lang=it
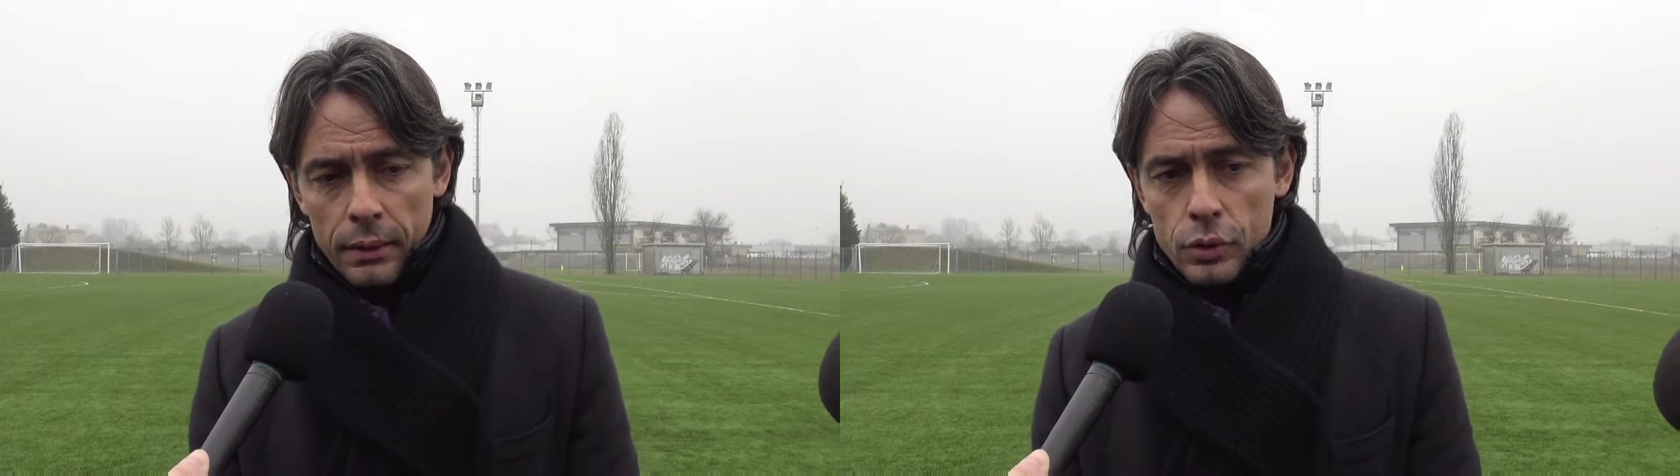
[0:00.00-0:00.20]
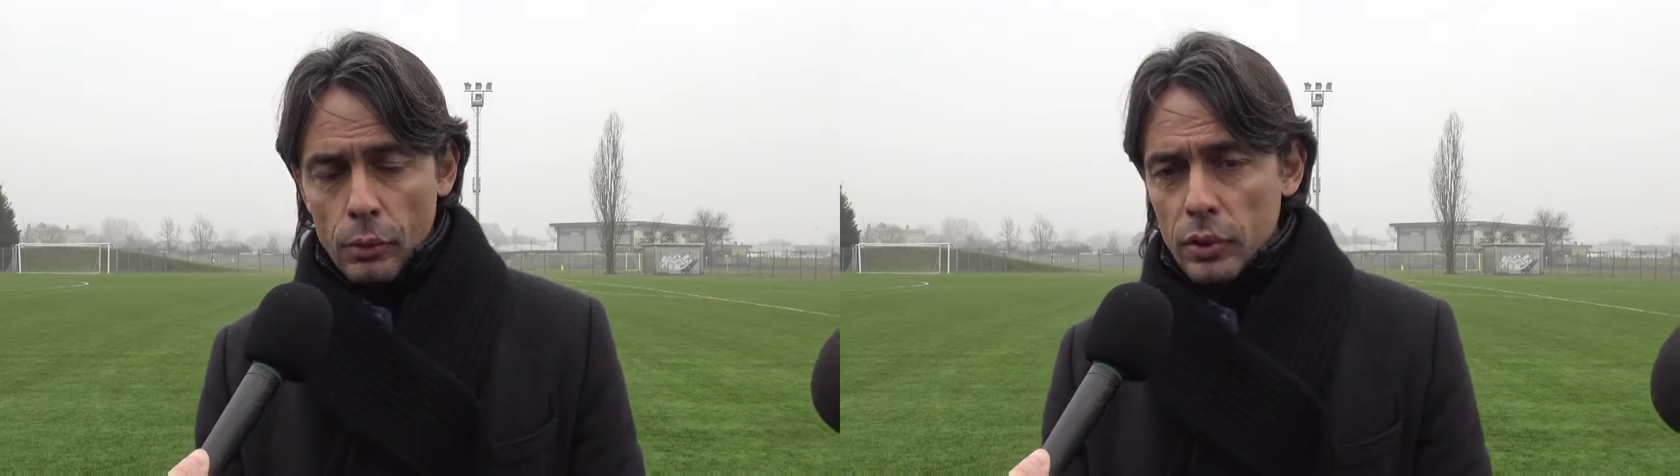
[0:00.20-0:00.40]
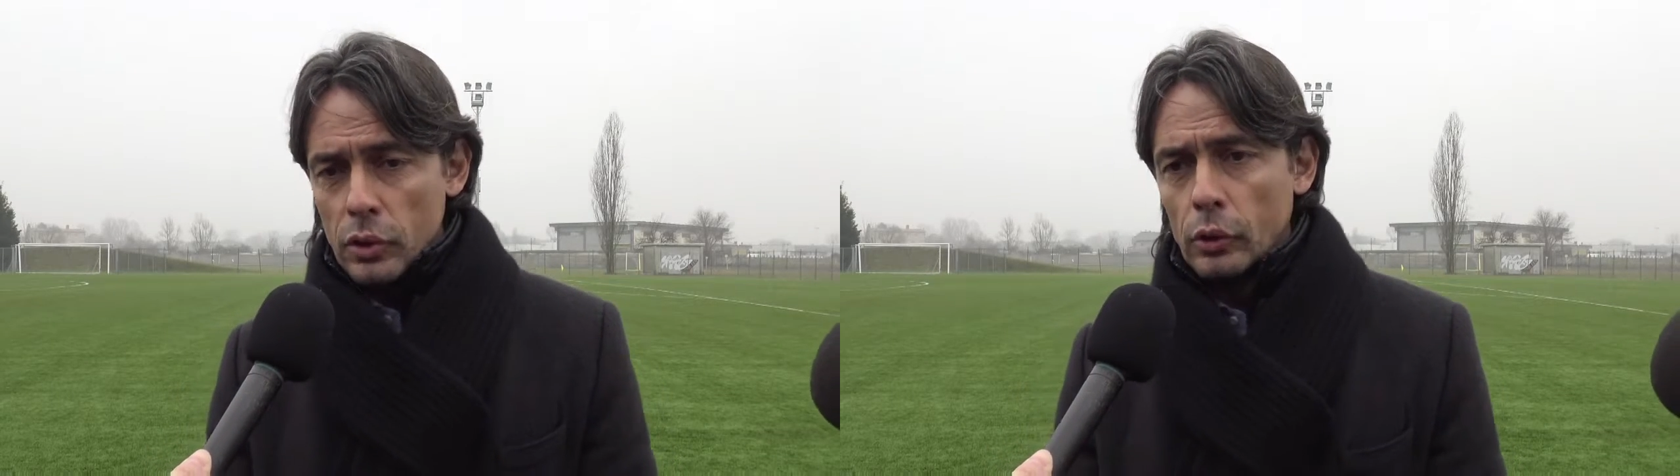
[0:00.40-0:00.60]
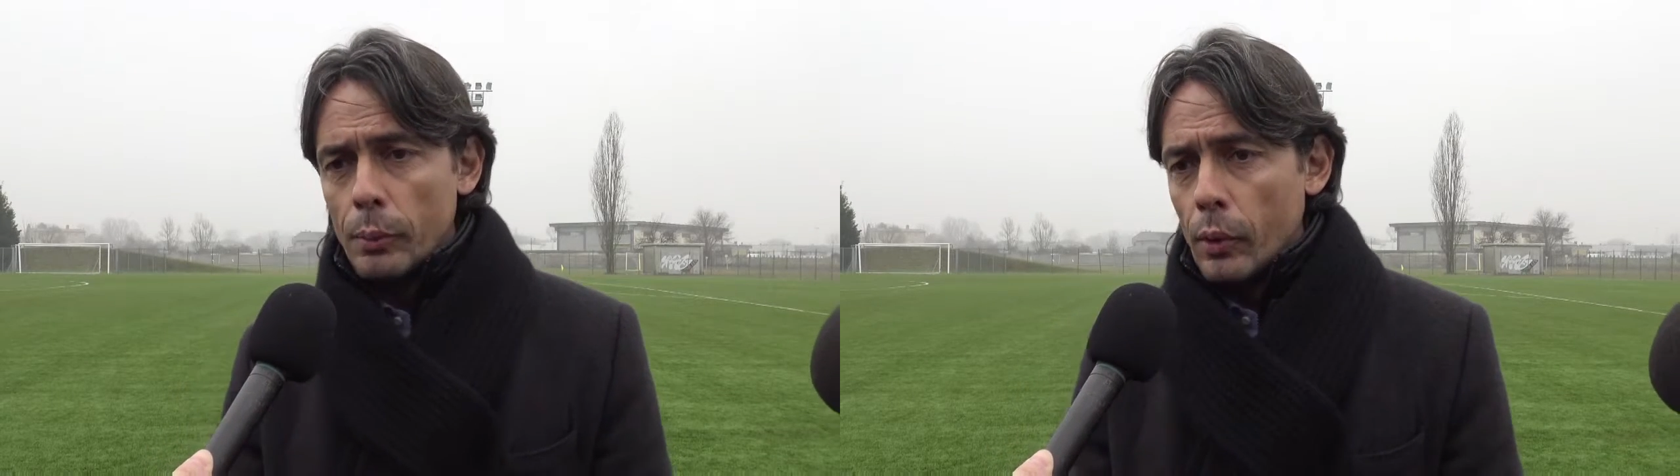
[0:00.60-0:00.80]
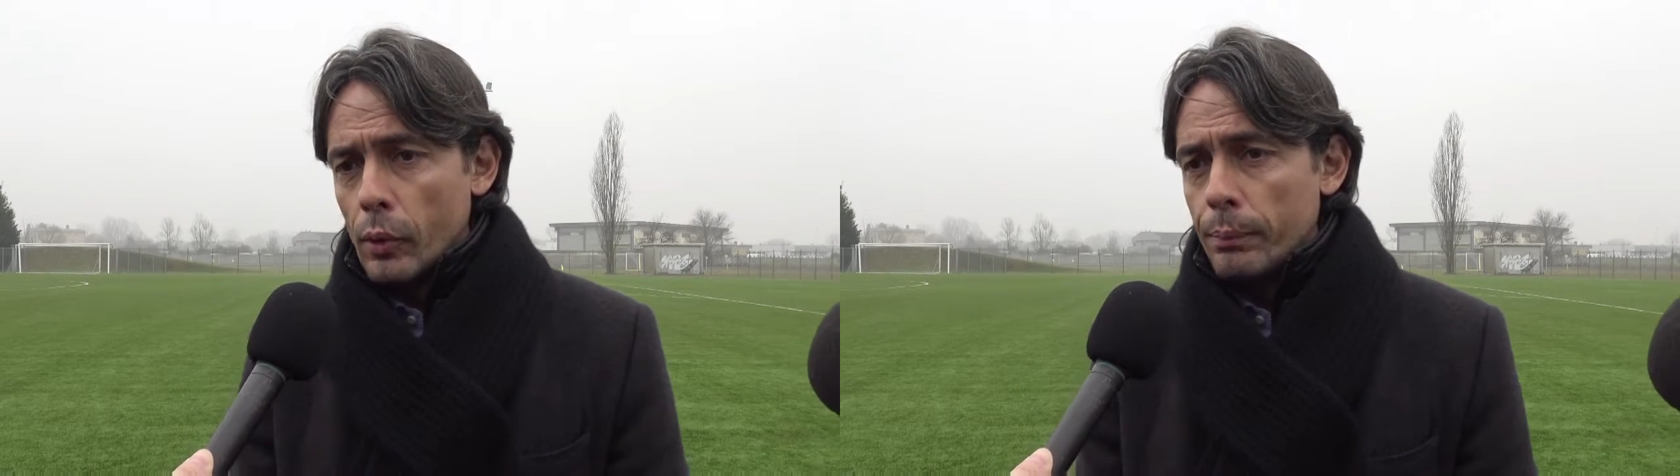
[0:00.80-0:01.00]
io insomma, ci ho
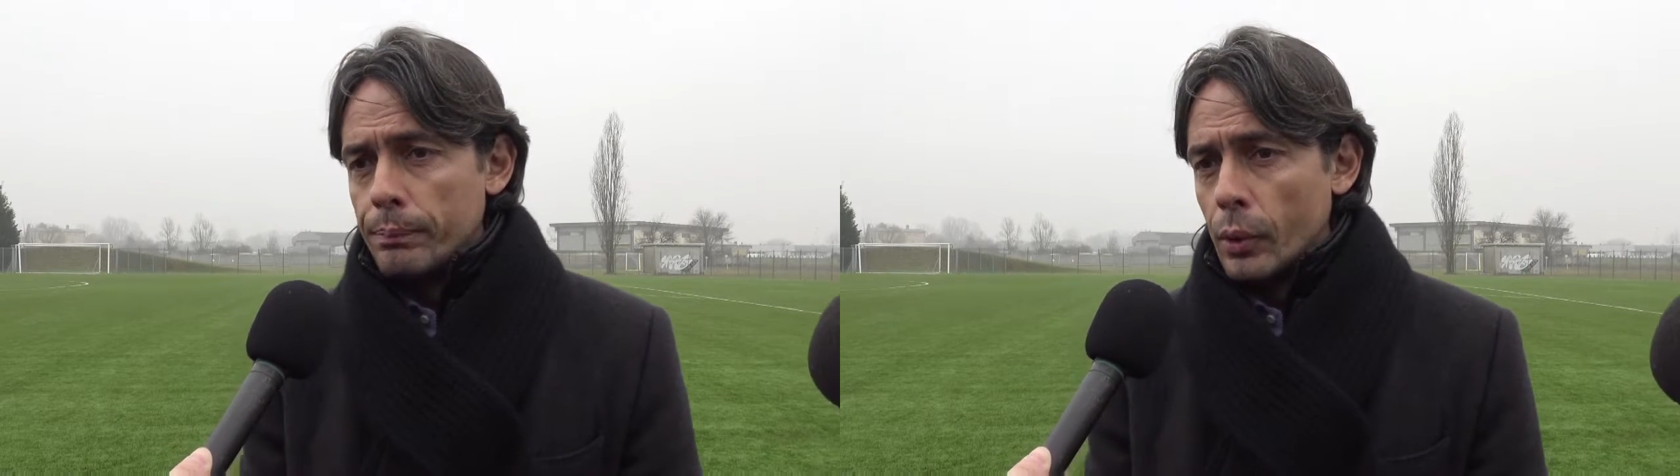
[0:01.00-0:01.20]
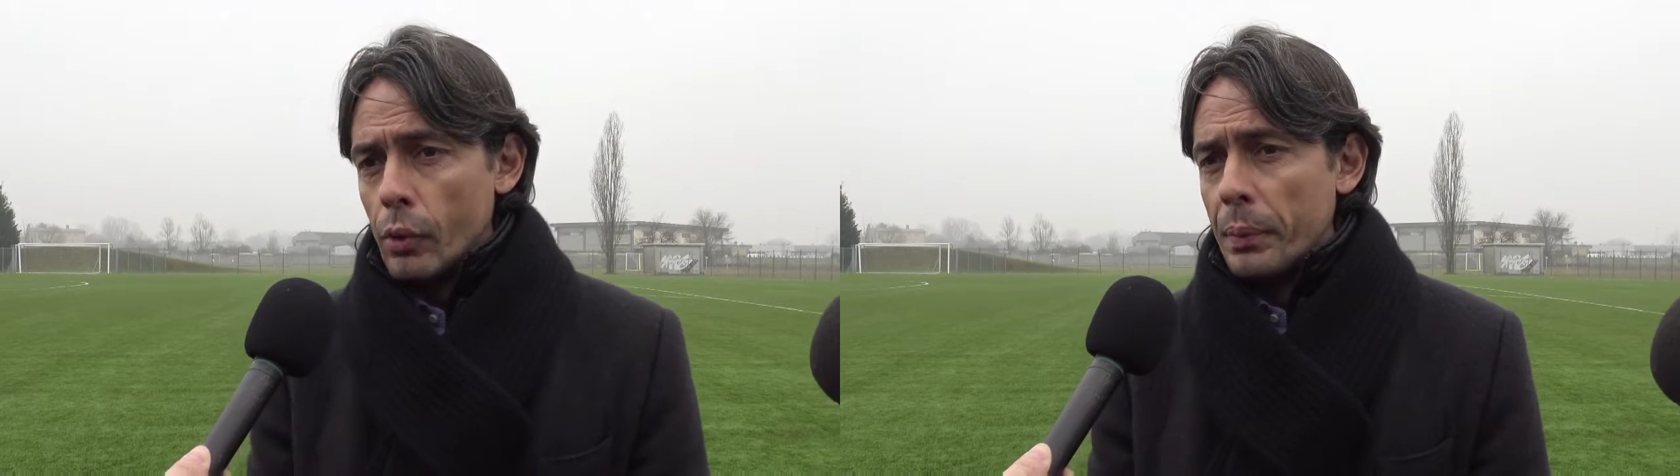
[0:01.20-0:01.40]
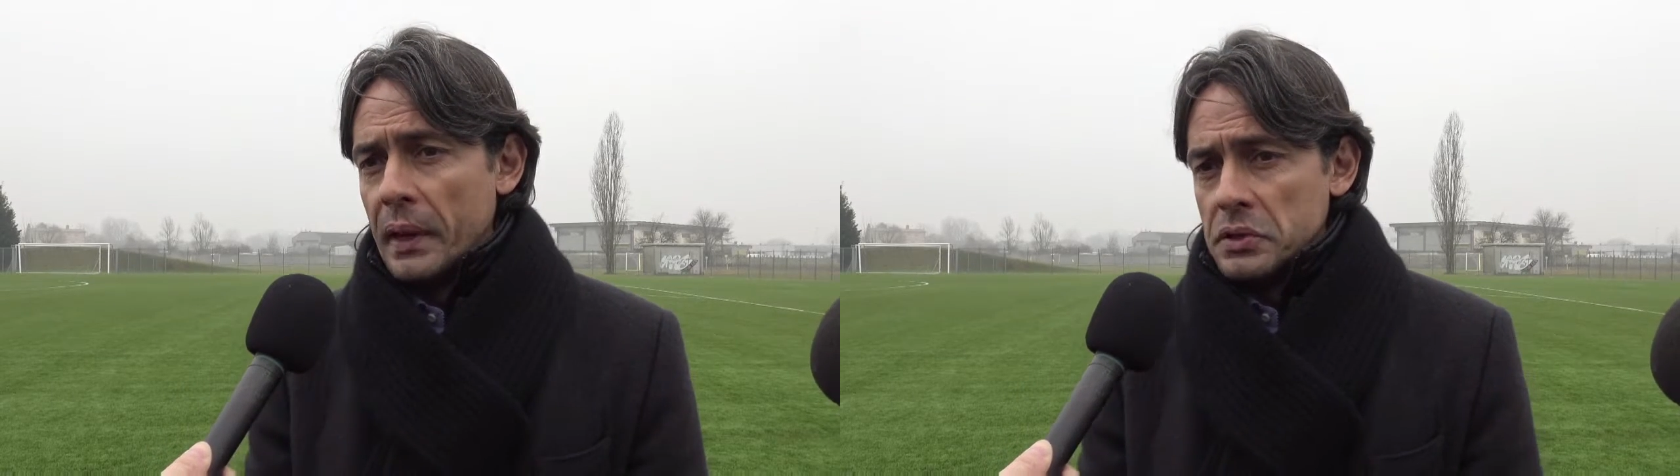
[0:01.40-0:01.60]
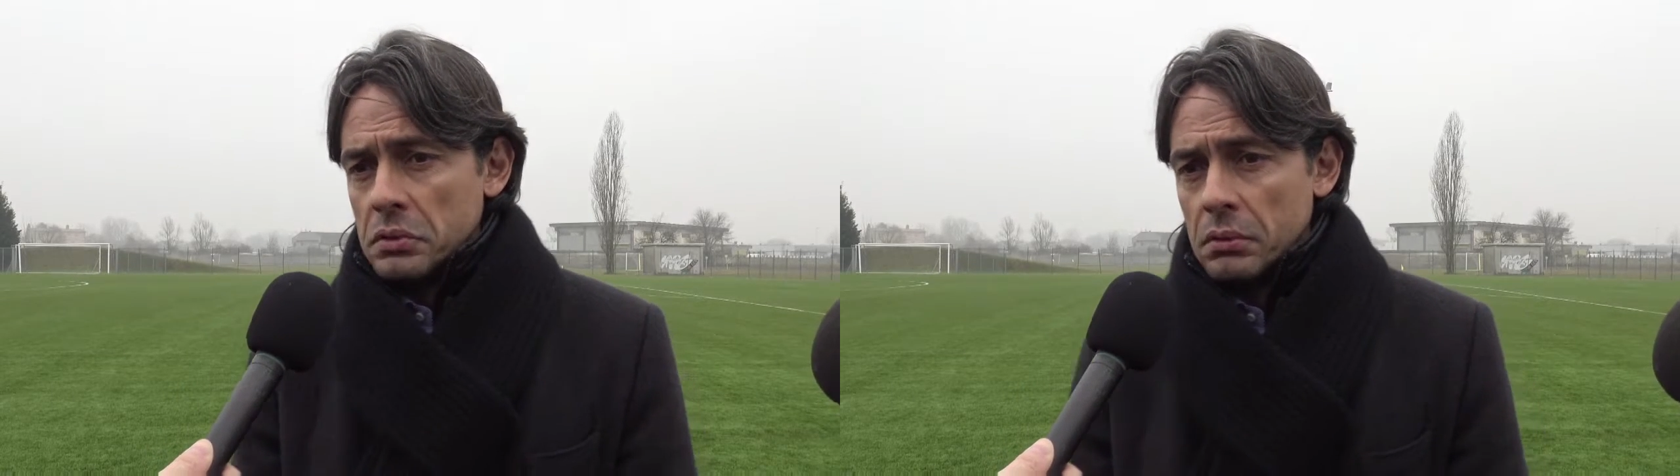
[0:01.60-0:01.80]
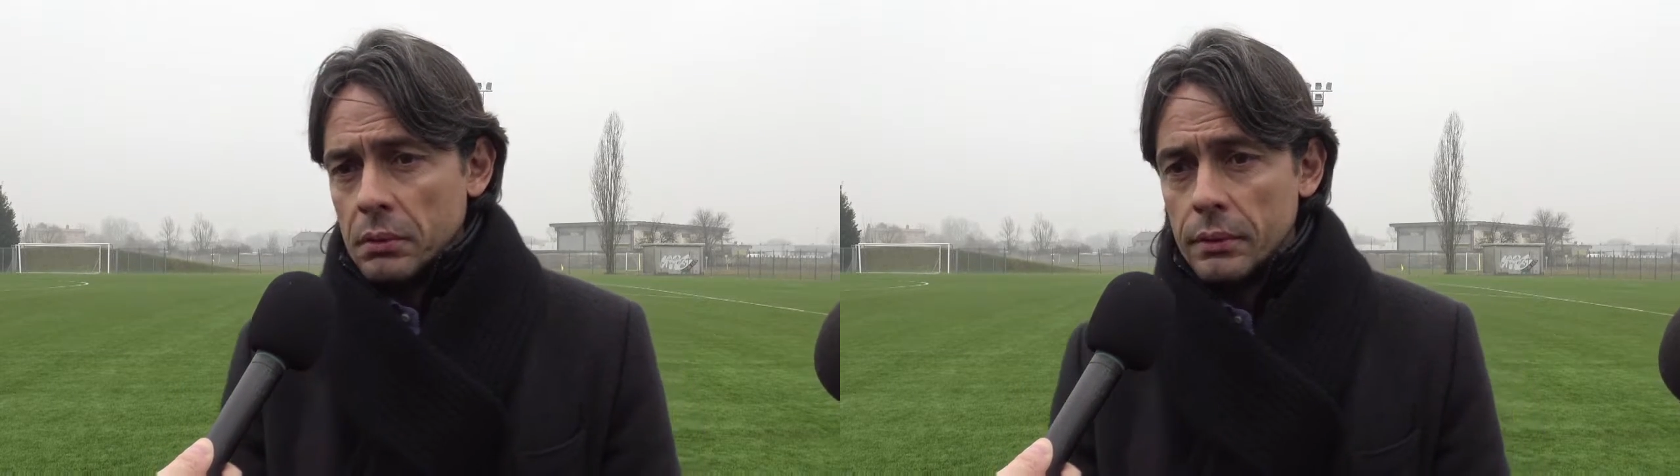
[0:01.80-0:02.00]
dato poco, poco
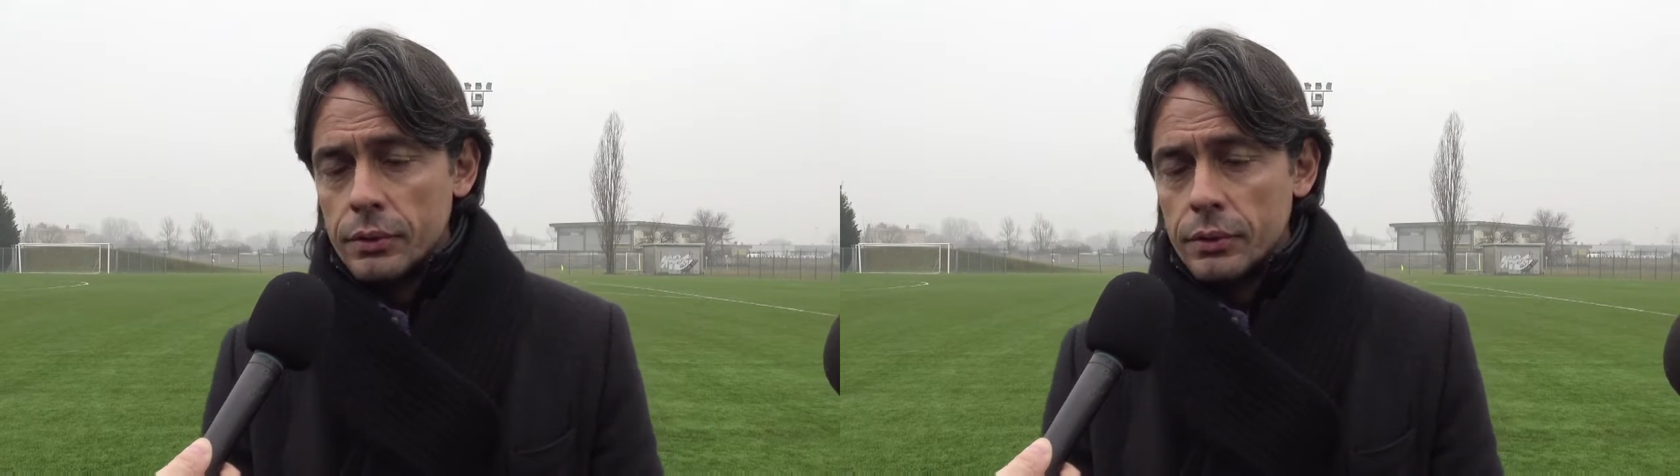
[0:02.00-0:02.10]
peso,